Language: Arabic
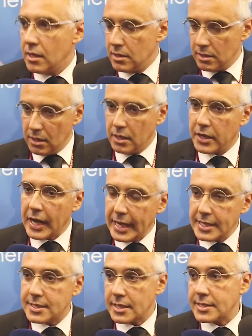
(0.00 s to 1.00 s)

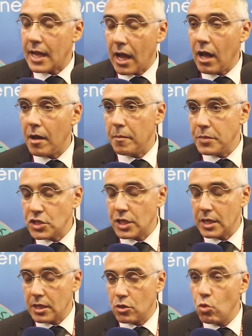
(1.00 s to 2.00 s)
الرئيس ارتأى باش
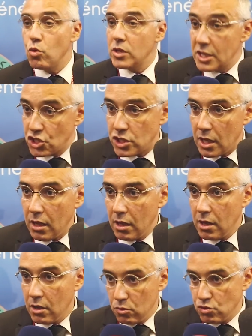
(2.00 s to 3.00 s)
يكون لجنه
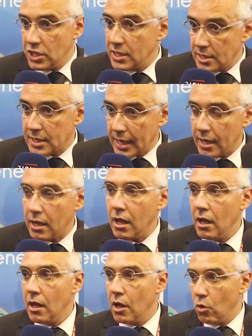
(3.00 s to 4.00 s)
لجنه صغيره
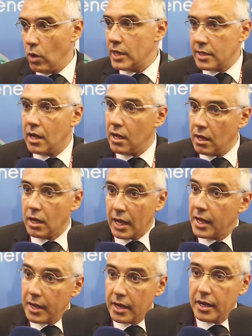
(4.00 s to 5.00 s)
وهذا
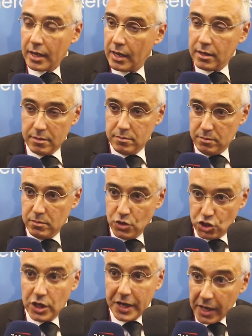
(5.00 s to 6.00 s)
قرار
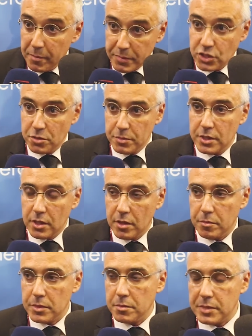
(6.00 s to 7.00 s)
جريء من
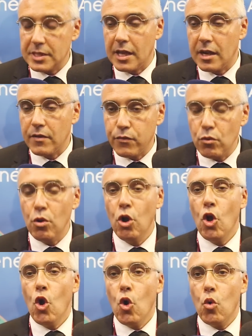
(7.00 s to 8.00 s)
من من, من طرفه
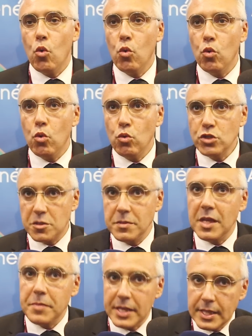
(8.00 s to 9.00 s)

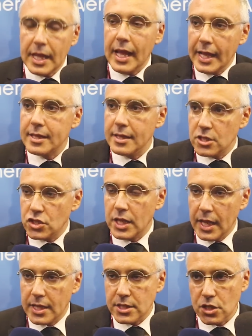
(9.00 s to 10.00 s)
ونتمنى بان هذه اللجنه
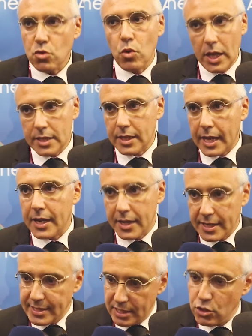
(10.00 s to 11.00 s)
هذه وهذه
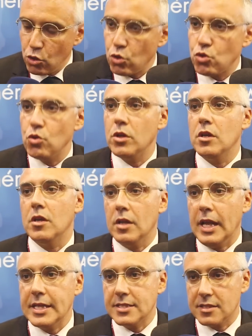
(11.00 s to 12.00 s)
القرارات هذه يخرجوا
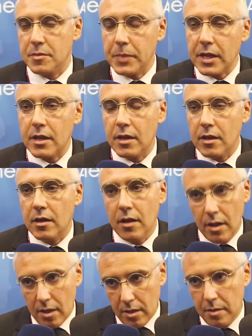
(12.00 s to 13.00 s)
لحيز التطبيق آه،
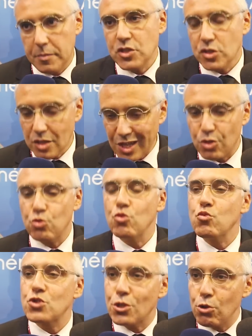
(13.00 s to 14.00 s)
باش نقدروا
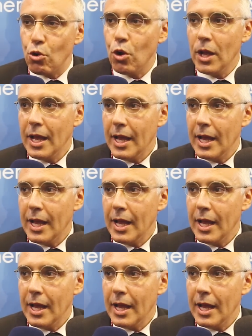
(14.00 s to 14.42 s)
نوصلوا